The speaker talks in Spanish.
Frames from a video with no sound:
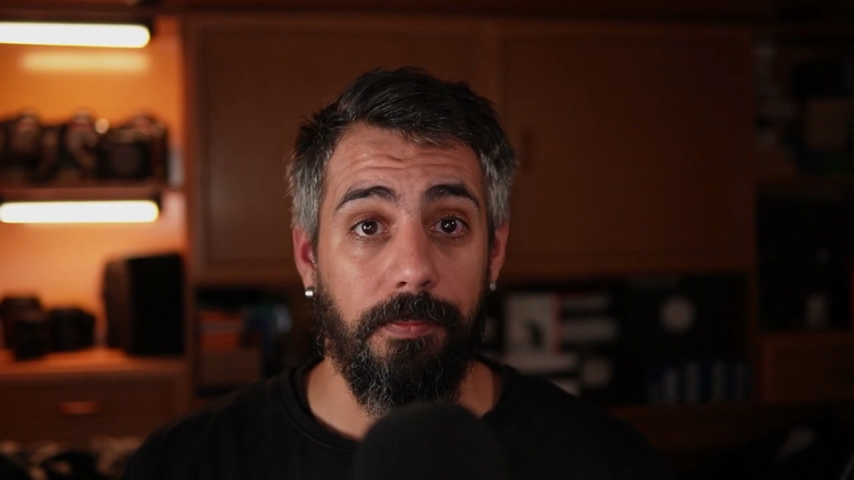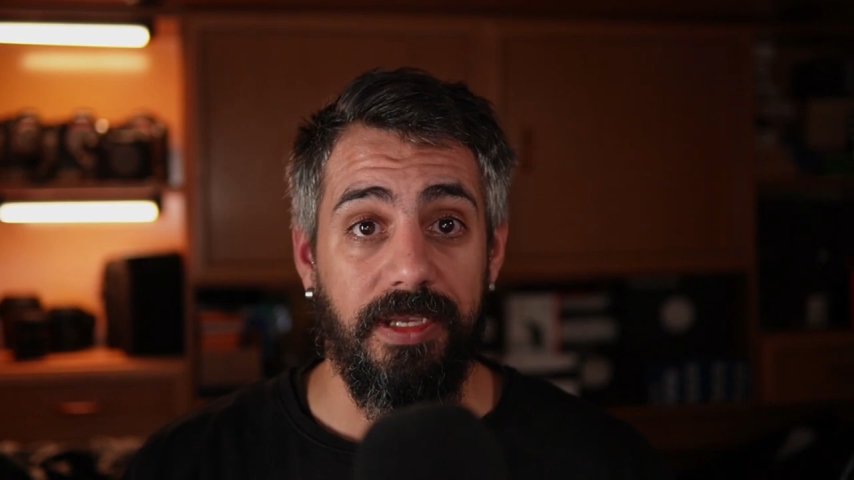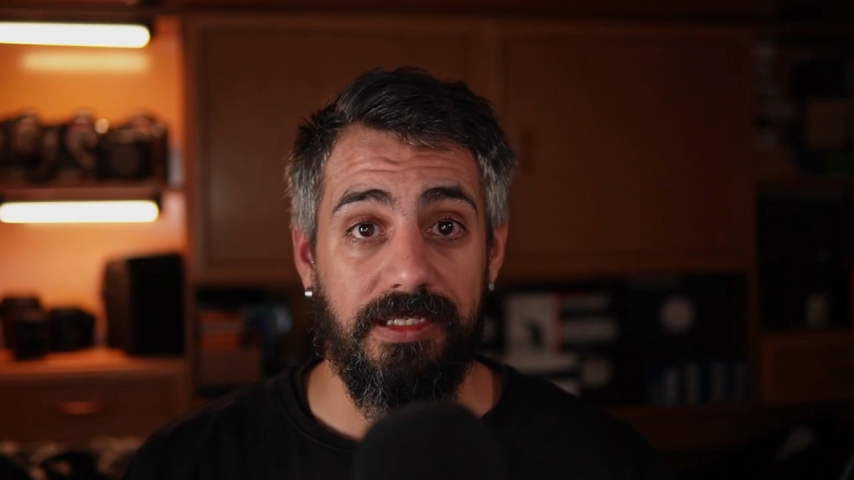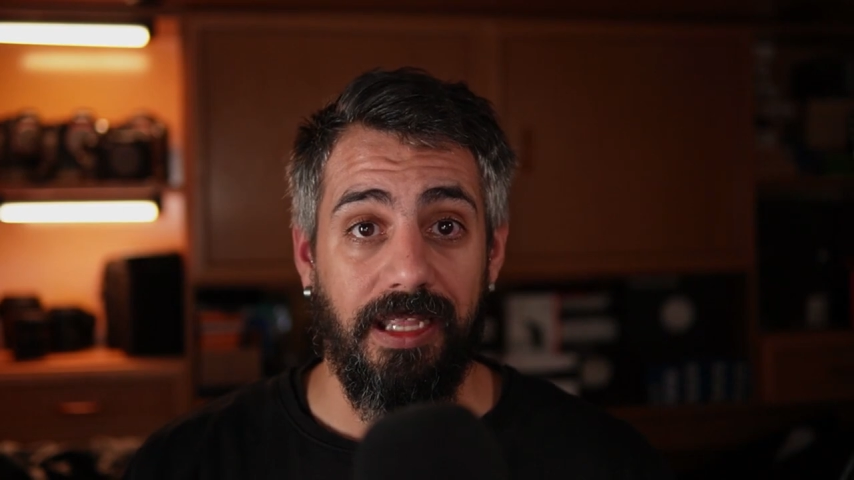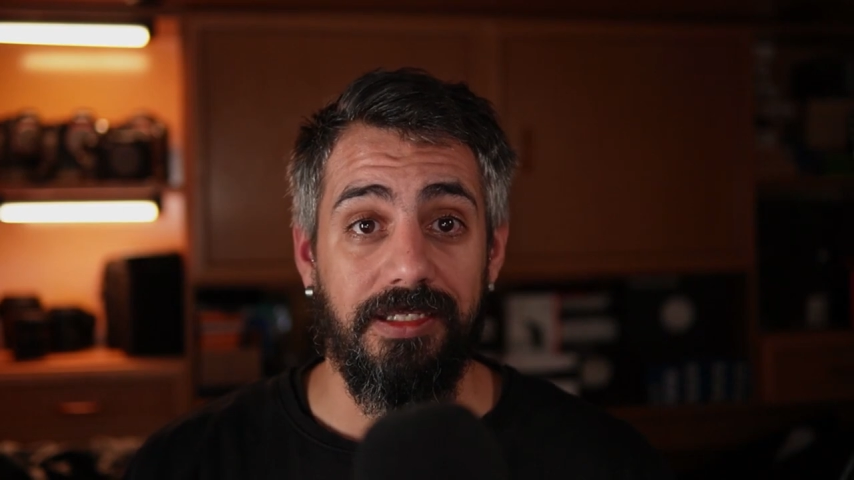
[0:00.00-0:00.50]
por
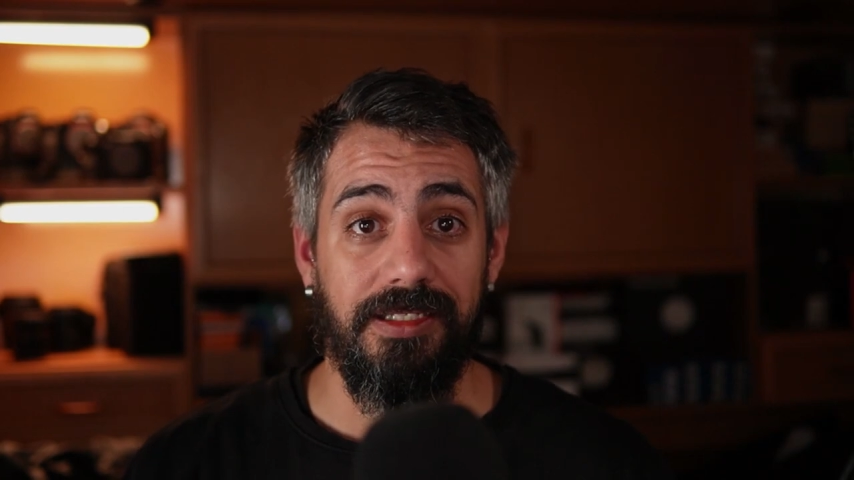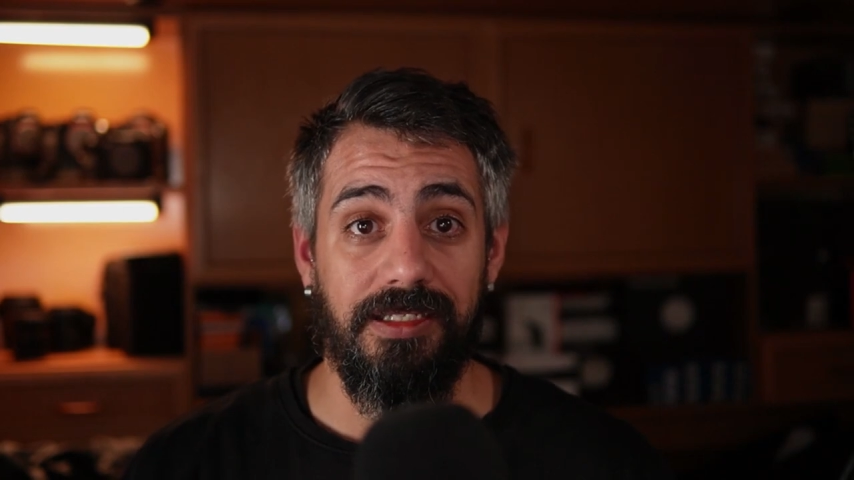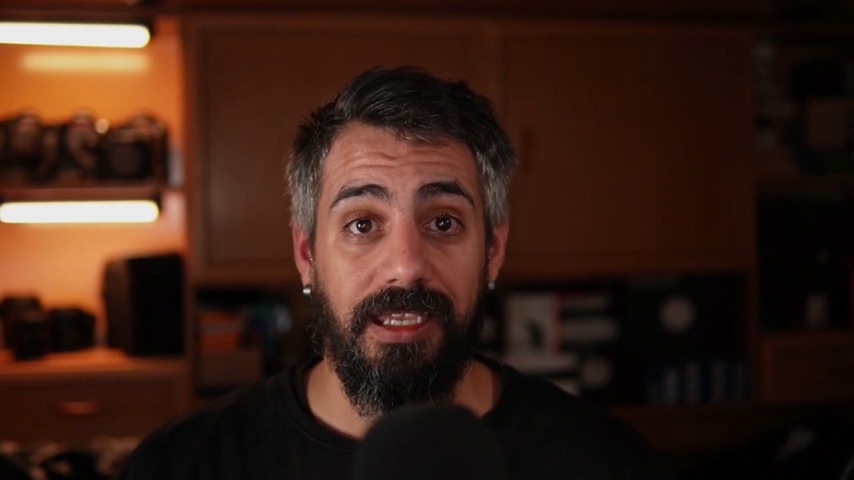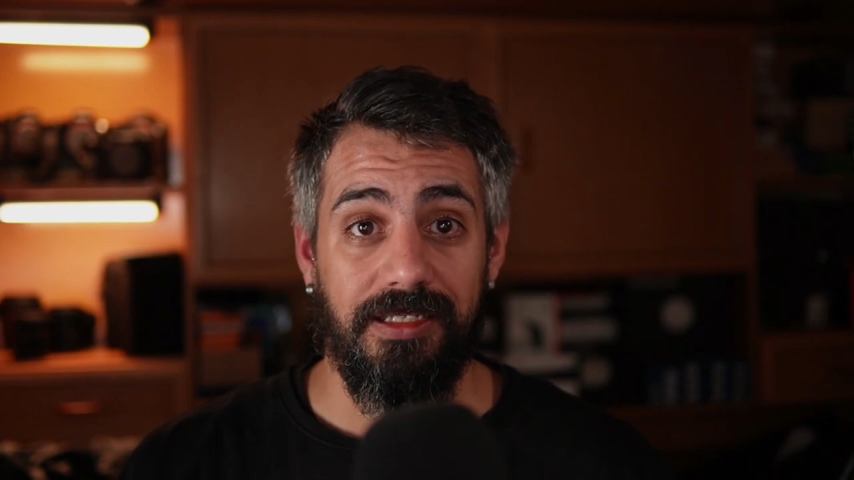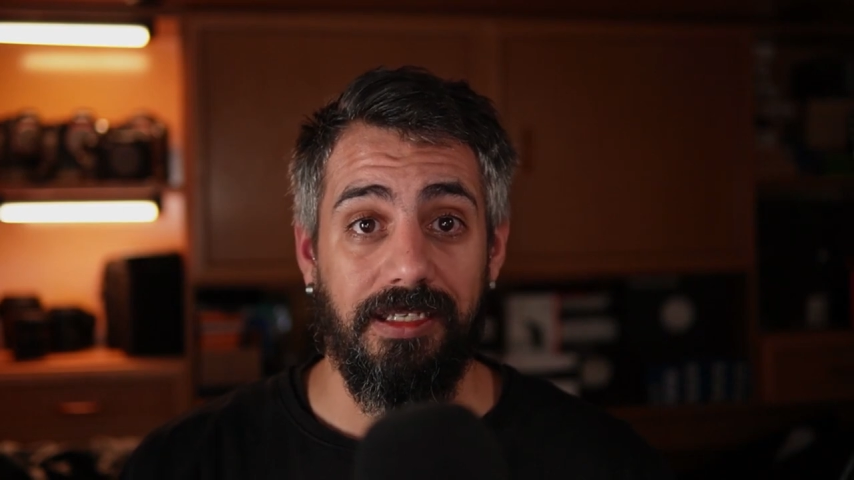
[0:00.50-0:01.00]
pistas
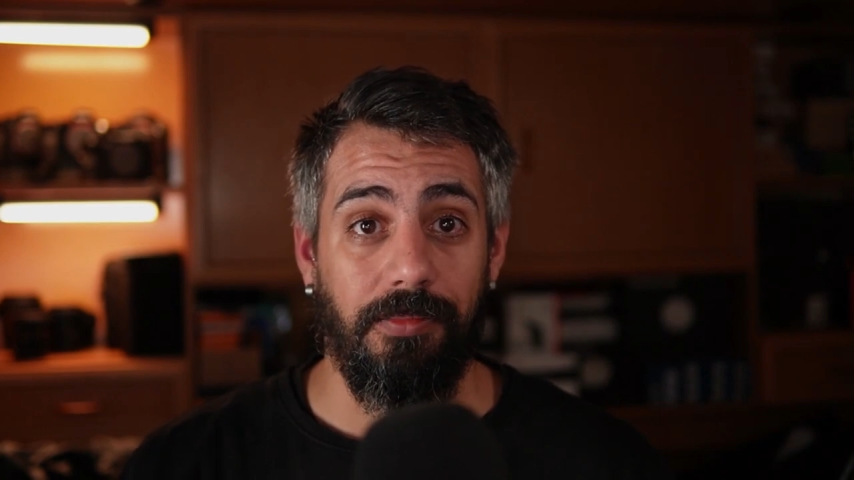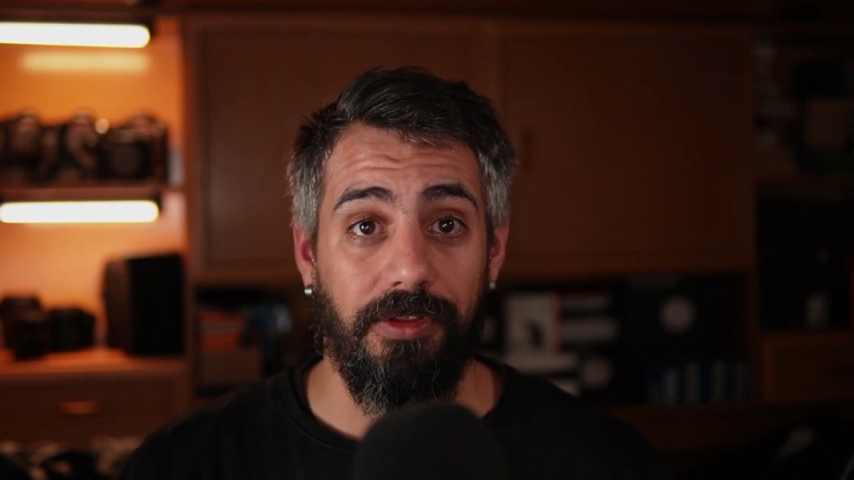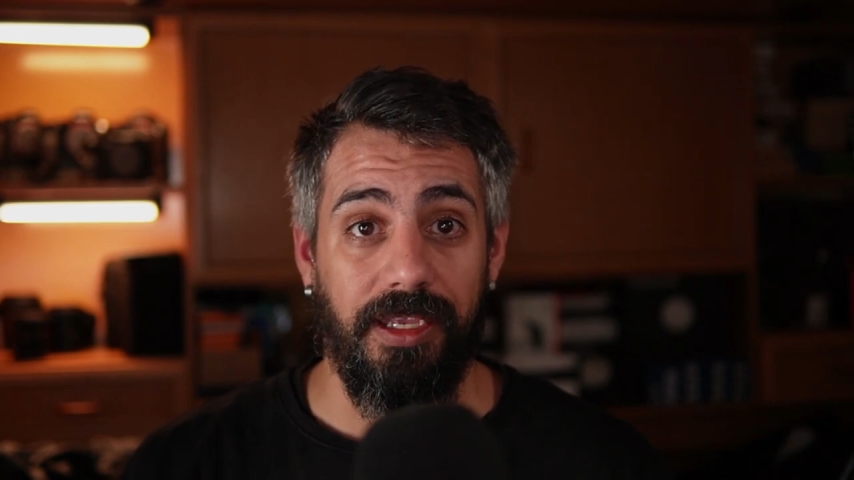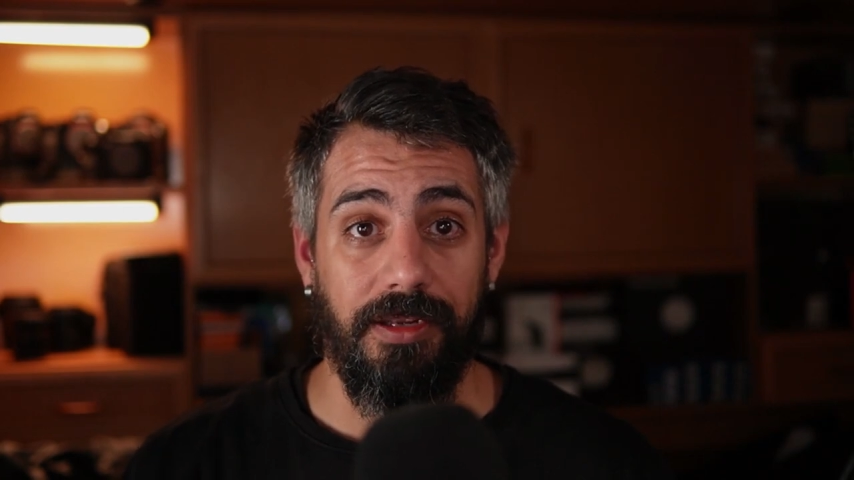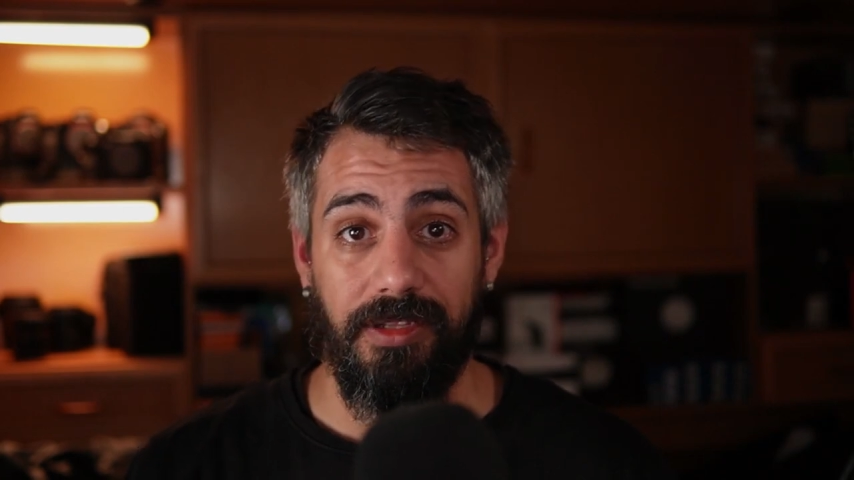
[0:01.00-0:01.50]
y así
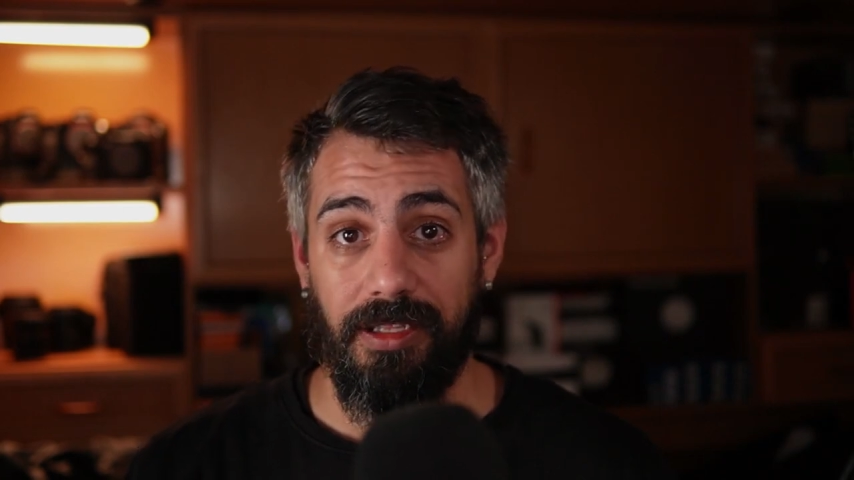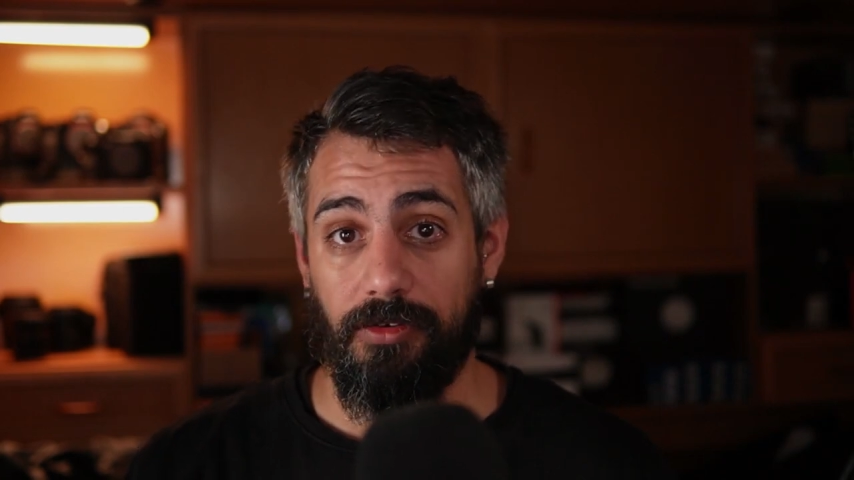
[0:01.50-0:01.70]
poder